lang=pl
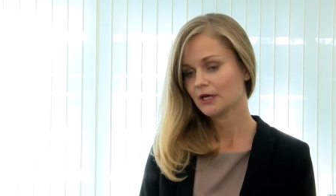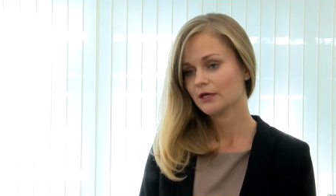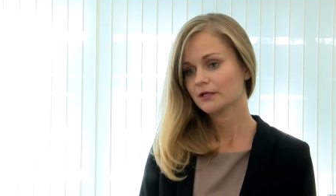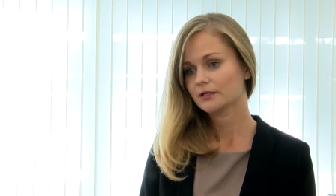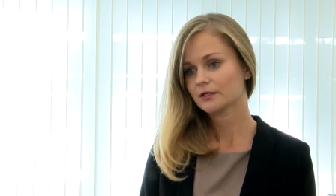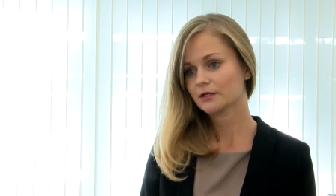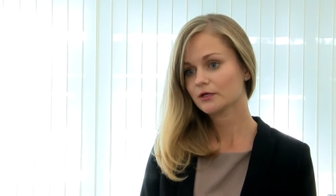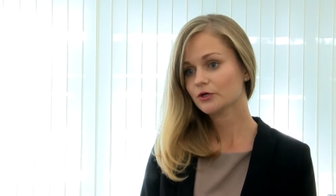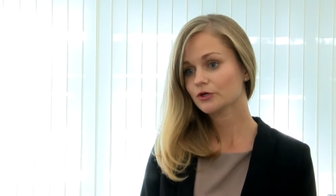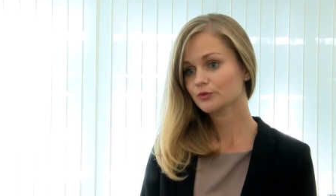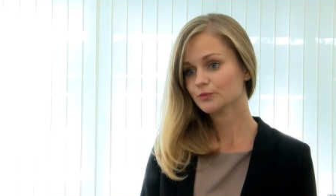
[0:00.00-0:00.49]

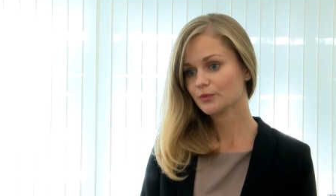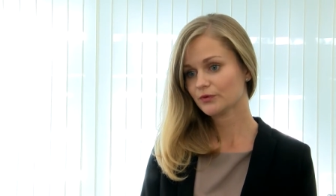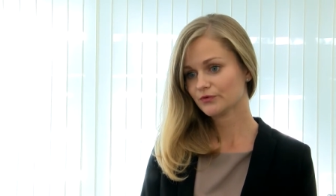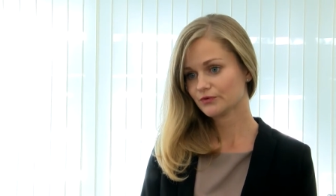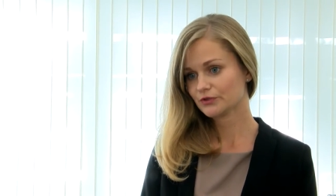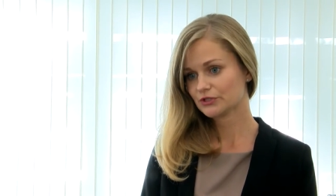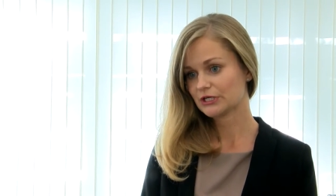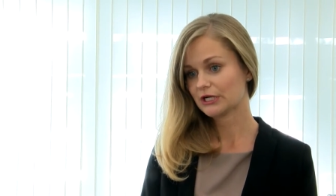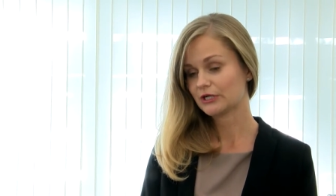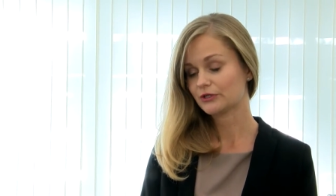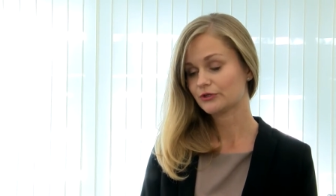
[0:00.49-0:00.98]
Jego
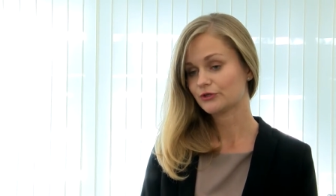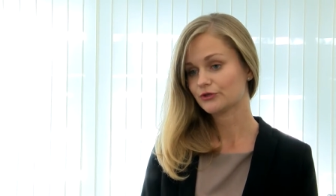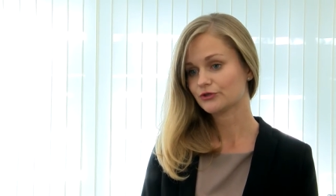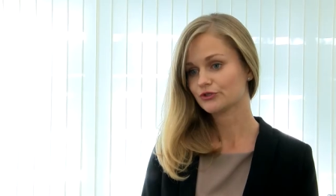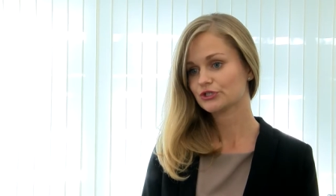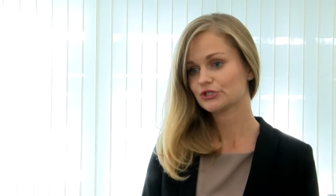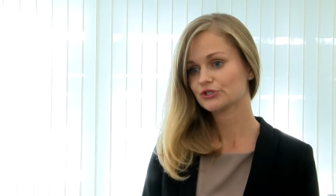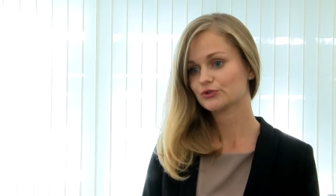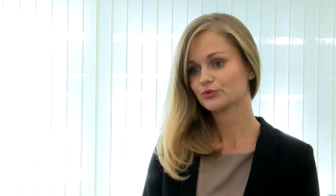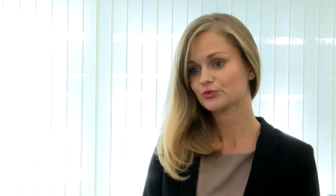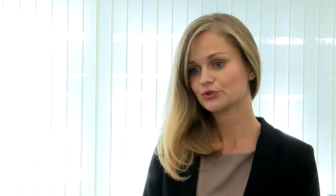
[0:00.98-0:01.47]

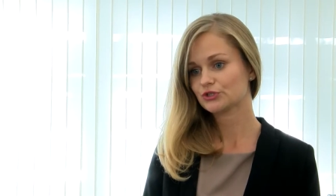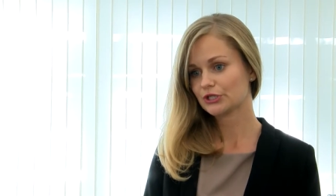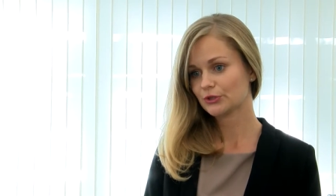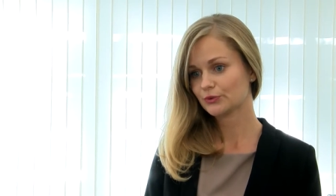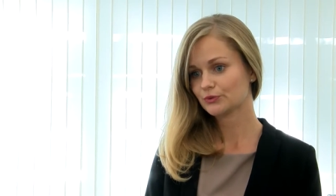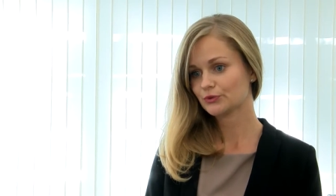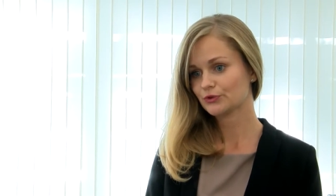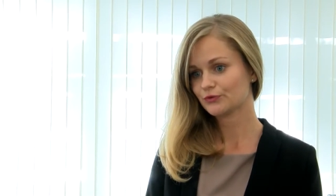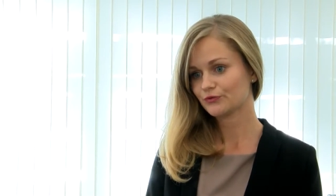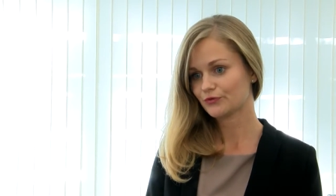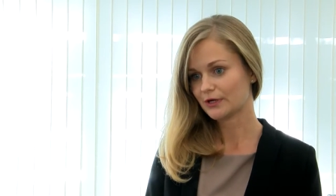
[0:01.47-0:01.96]
odpowiedzialność jest
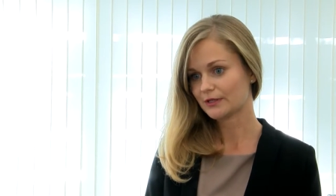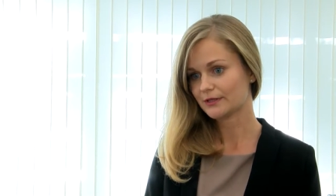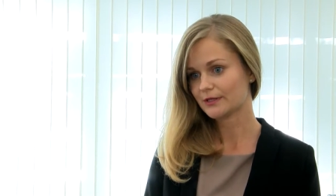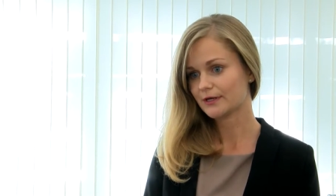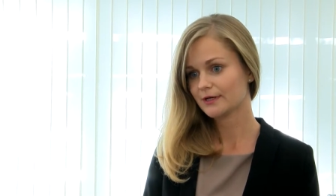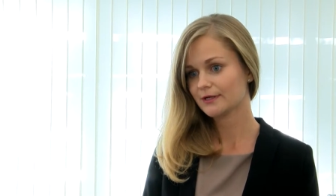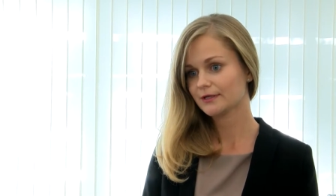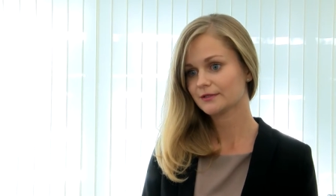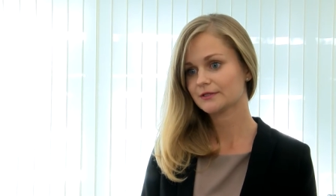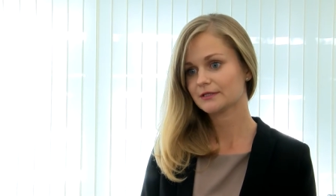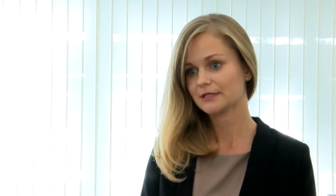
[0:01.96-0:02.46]

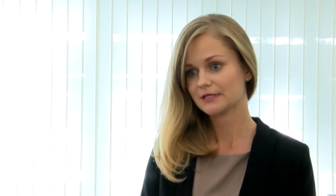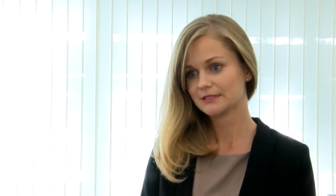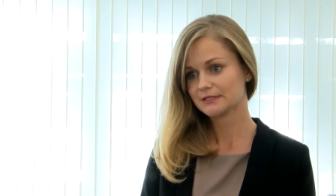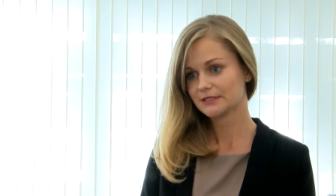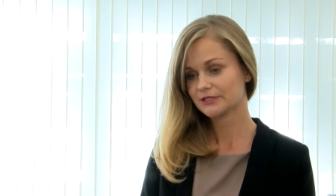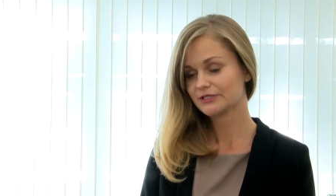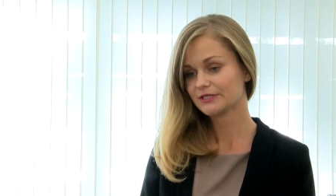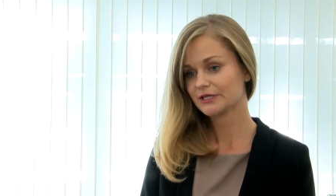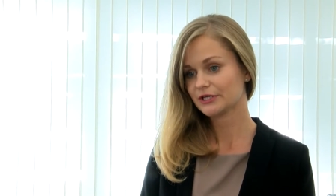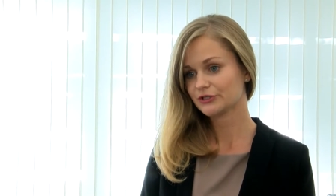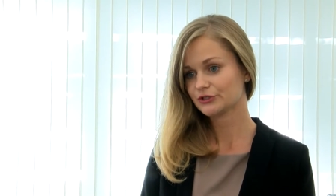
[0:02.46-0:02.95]
ukształtowana na
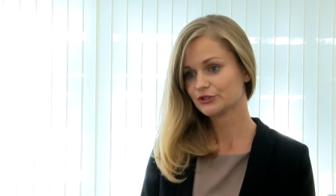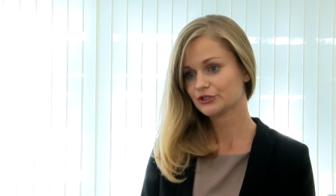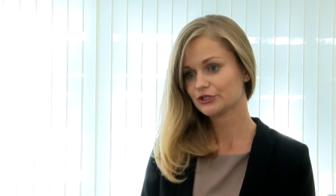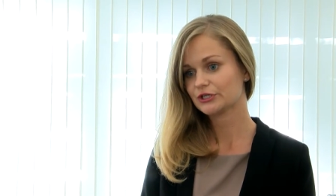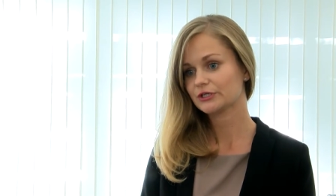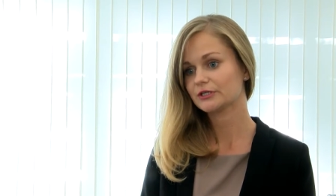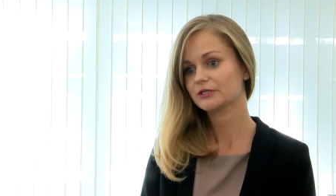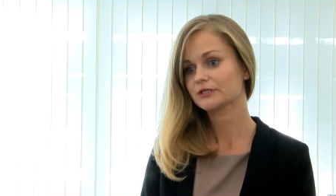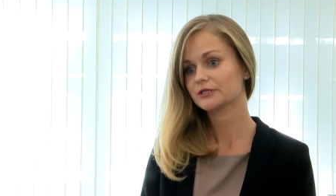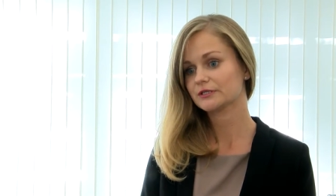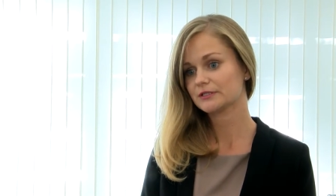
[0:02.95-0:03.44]

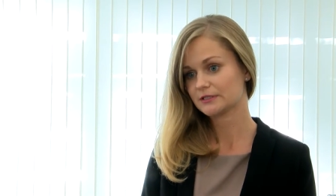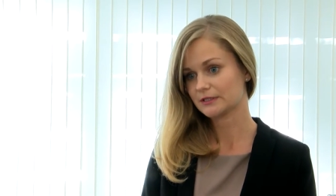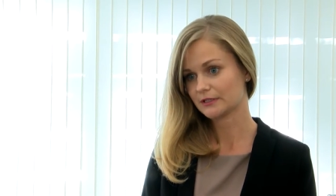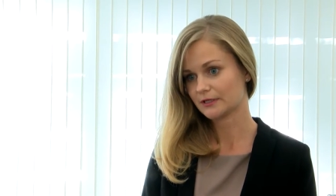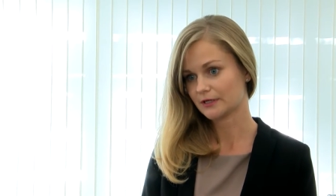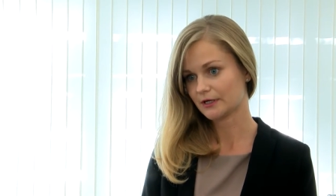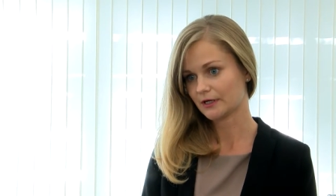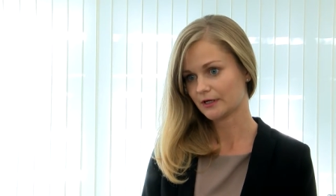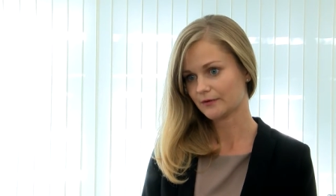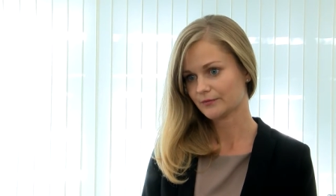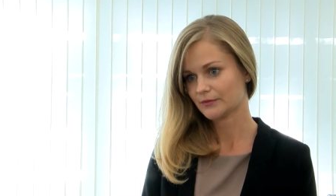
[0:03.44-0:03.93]
zasadzie
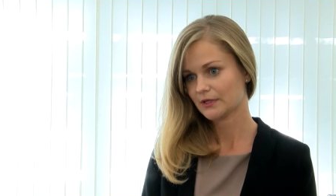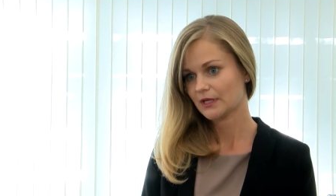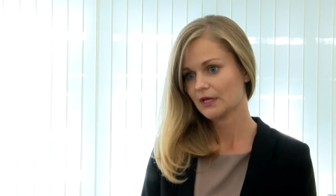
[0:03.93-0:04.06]
ryzyka.